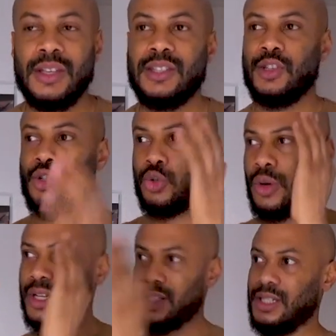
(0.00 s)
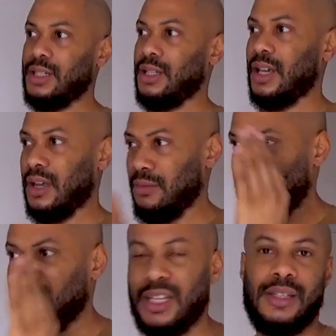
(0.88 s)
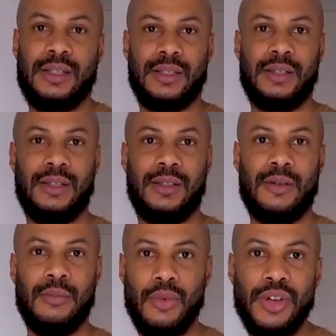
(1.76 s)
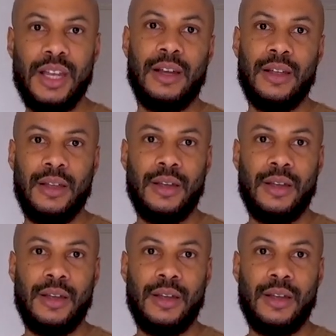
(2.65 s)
c'est choisir un business modèle.